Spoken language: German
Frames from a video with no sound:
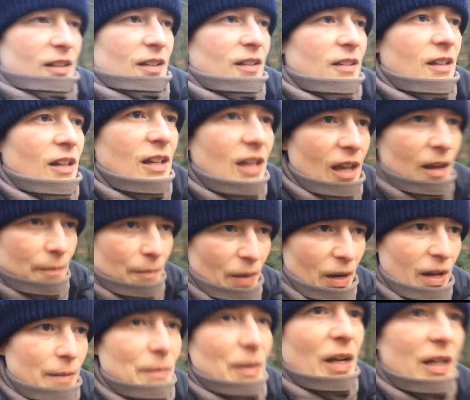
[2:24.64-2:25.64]
die geben
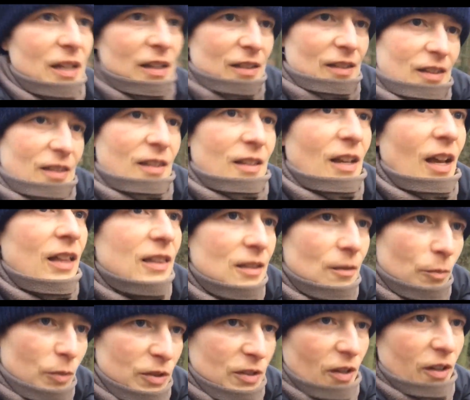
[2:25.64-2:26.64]
einem ja dieses
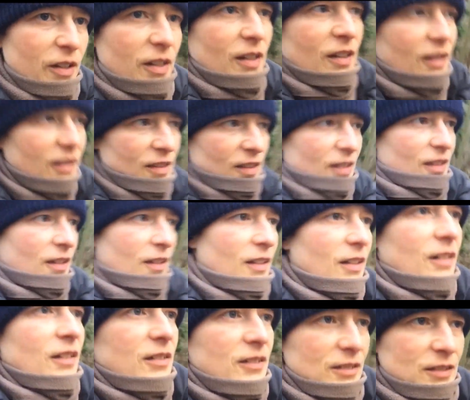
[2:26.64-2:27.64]
ganz besonderes
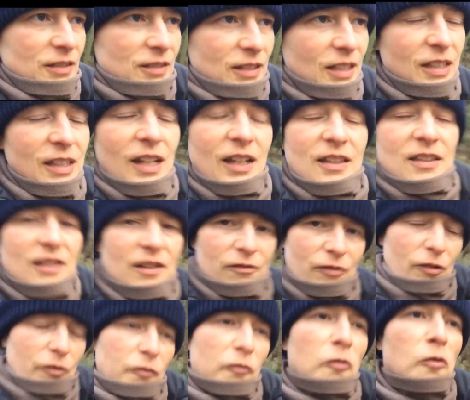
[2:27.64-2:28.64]
äh,
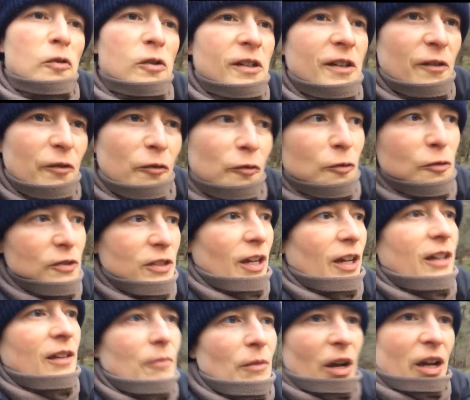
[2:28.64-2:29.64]
intensive Fühl, Gefühl,
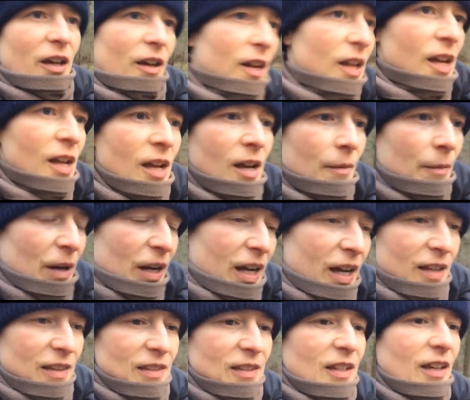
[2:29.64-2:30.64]
sag ich mal. Man
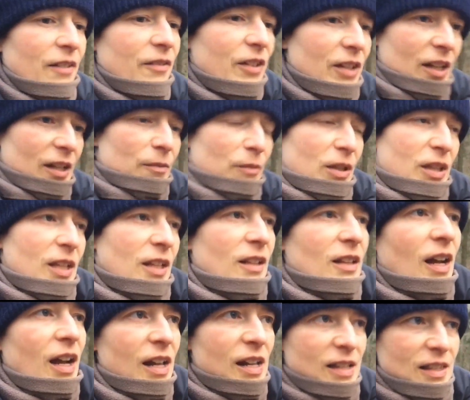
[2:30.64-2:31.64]
kann sie ja wirklich mit
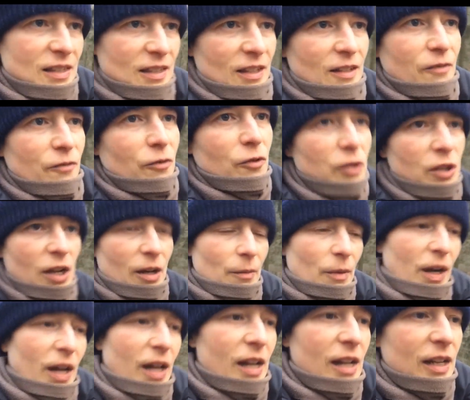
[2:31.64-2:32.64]
den allen Sinnen
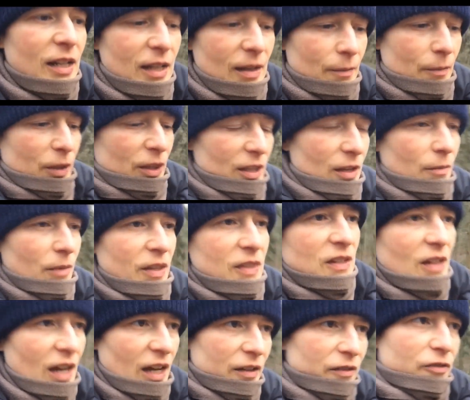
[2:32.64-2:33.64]
wunderbar erleben, indem man
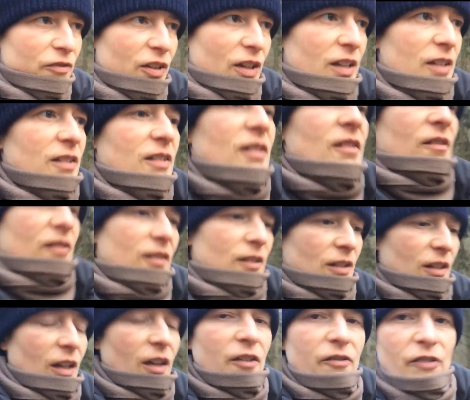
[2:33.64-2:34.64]
sie anfasst
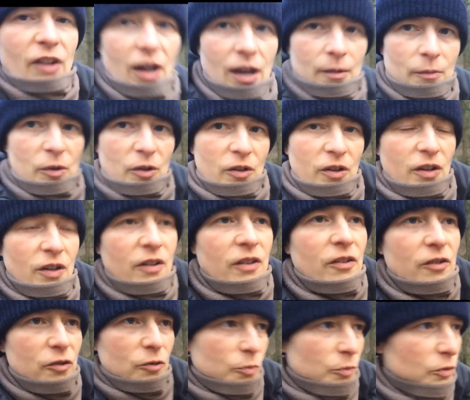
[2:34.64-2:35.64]
und ihre Wärme
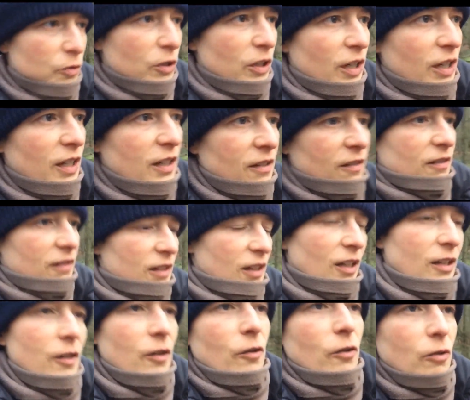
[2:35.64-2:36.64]
äh, spürt und
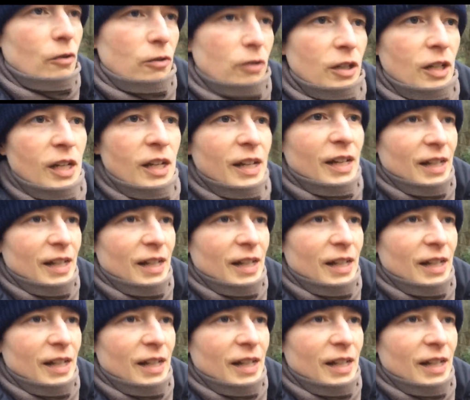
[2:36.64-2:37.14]
ihren Geruch